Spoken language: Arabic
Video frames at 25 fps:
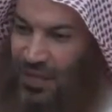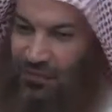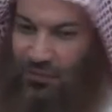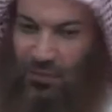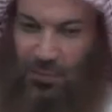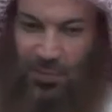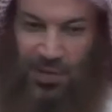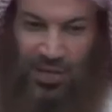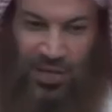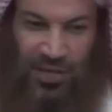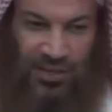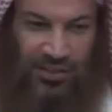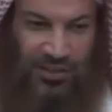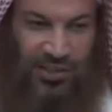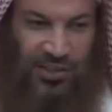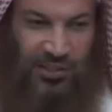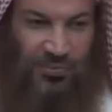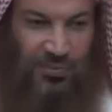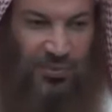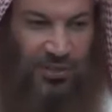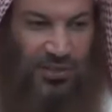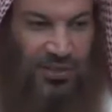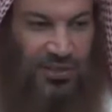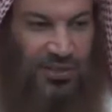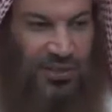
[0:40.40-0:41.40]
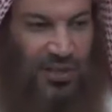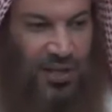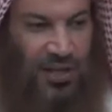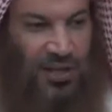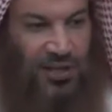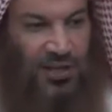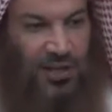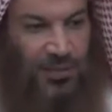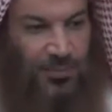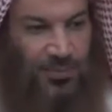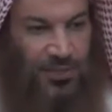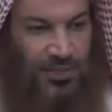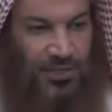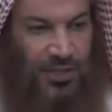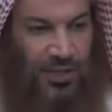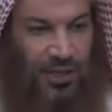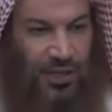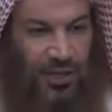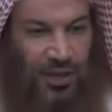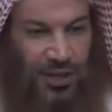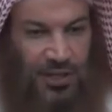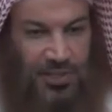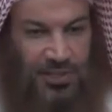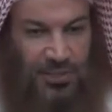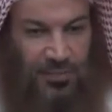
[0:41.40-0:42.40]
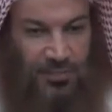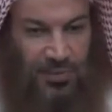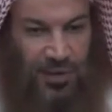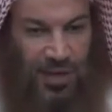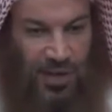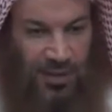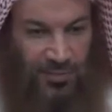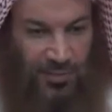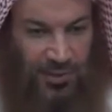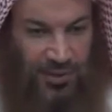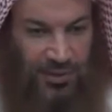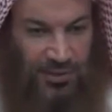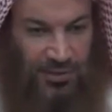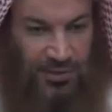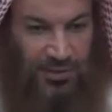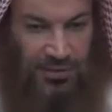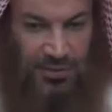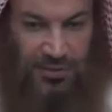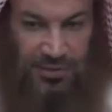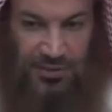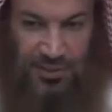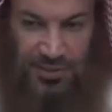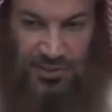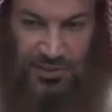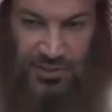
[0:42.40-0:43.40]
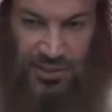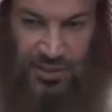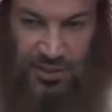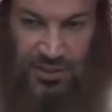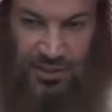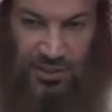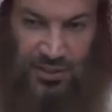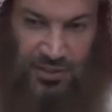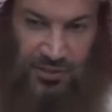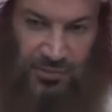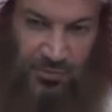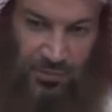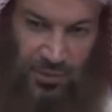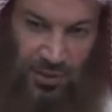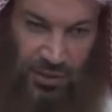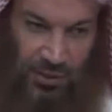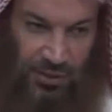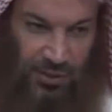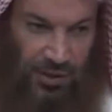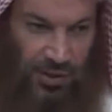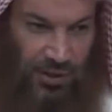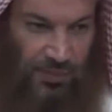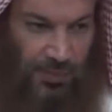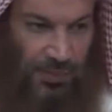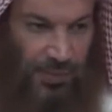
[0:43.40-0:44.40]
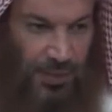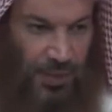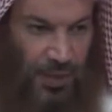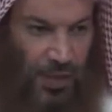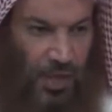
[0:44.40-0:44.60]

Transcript: فمن حيث تطبيق النبي صلى الله عليه وسلم العملي يستعيذ ويقرأ